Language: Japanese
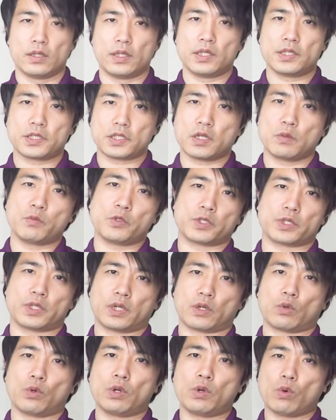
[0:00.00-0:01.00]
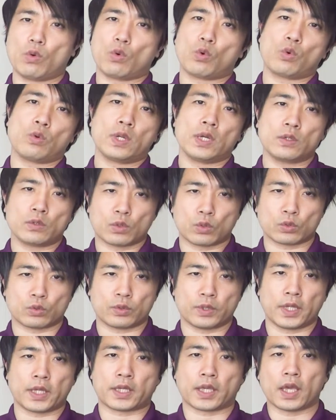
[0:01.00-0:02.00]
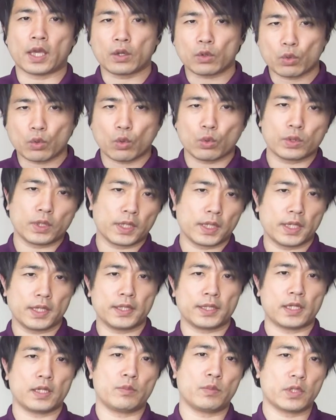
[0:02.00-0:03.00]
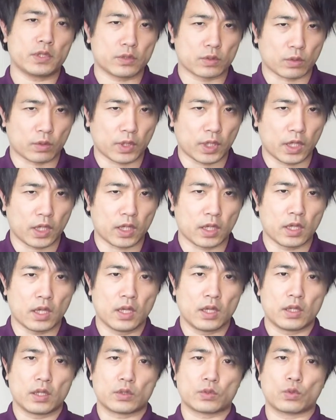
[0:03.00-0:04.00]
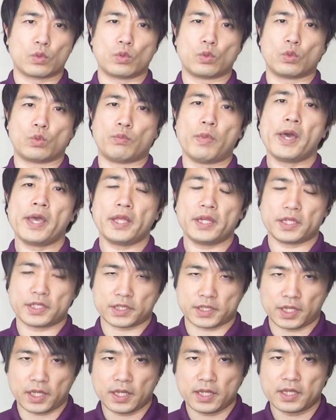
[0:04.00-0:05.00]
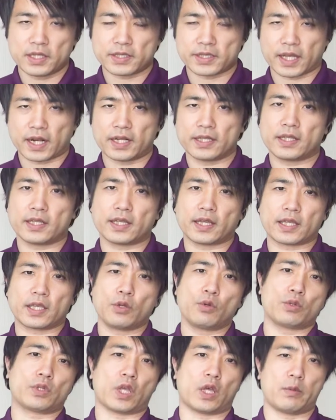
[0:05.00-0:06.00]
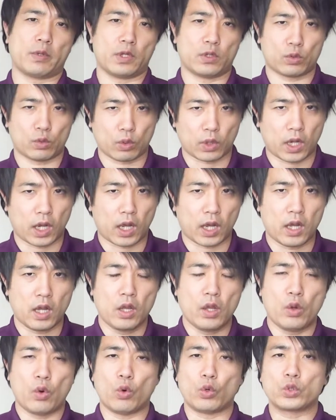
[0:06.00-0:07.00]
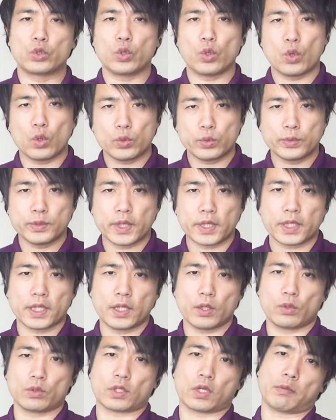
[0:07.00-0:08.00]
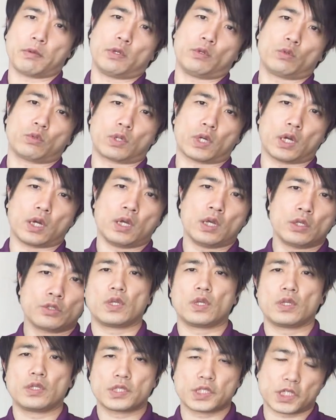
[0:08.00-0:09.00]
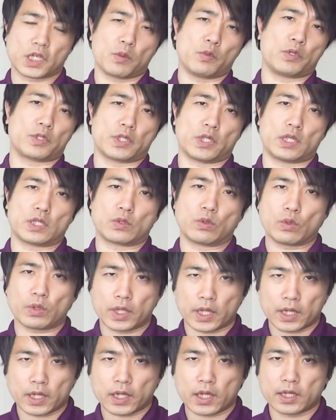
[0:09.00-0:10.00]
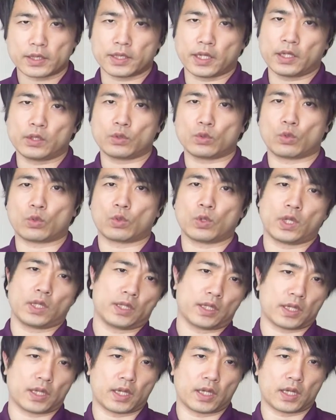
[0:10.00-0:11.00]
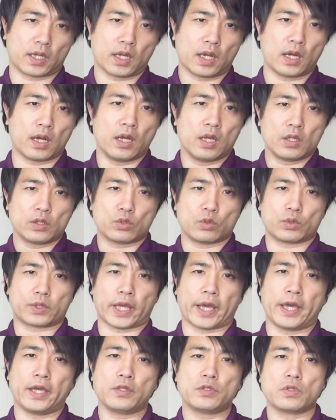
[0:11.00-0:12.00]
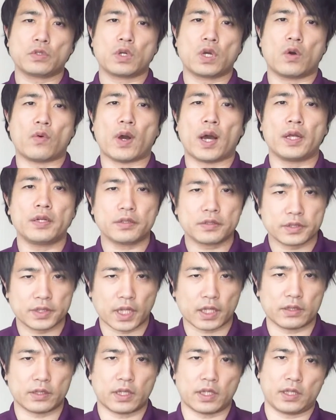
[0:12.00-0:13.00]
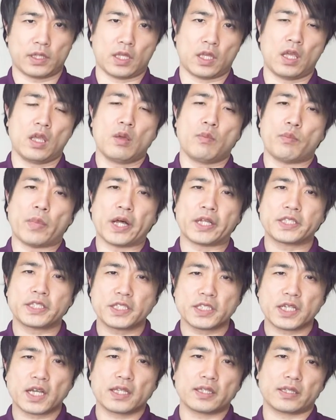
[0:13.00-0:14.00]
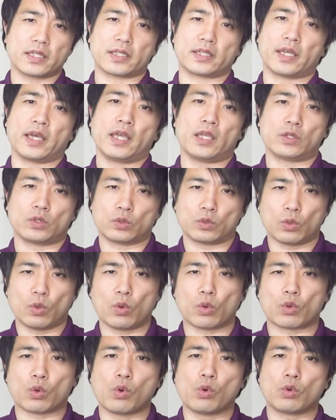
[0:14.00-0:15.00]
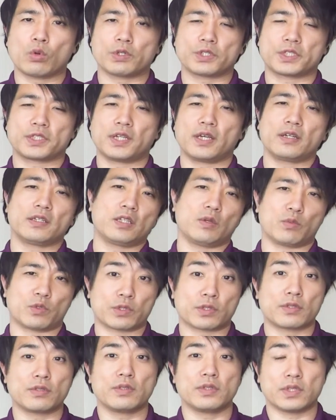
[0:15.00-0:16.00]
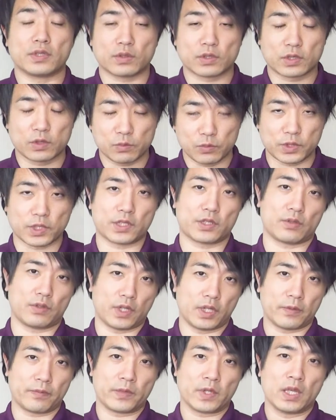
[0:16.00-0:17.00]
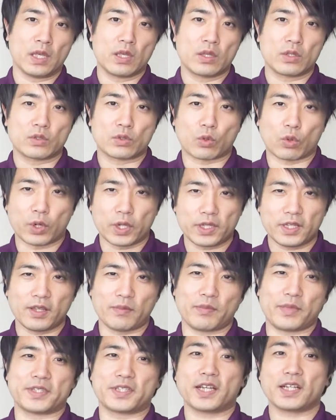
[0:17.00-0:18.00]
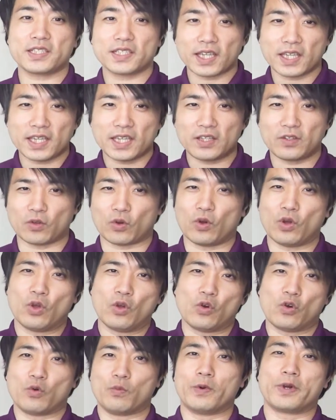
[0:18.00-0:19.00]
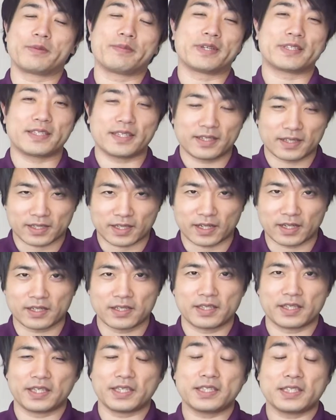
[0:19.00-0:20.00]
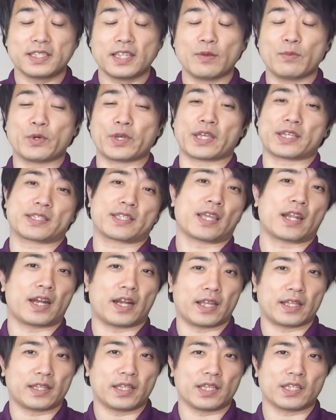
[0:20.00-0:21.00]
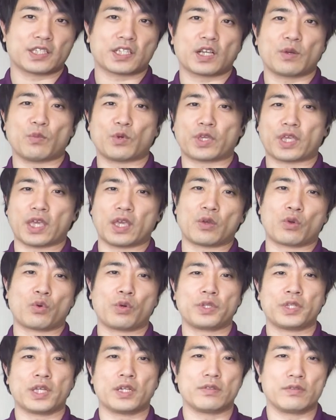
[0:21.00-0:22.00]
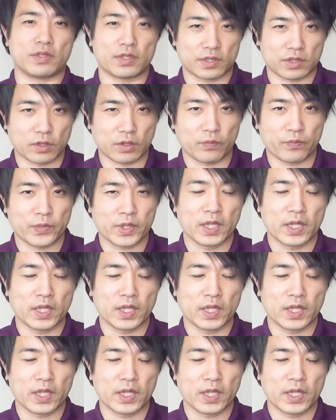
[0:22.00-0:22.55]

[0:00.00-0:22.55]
でしかもですね、これを行うことで健康的になりますので、その毎日ね、サラダだけを食べるとか、お豆腐だけを食べるとか、しかもですね、その結果、ダイエットを行った結果、その体調が悪くなるなんて、間違ったダイエットを今後しなくても済むんですよね。これってめちゃくちゃいいと思いませんか？いつでも痩せられて、しかも健康になるんですよ。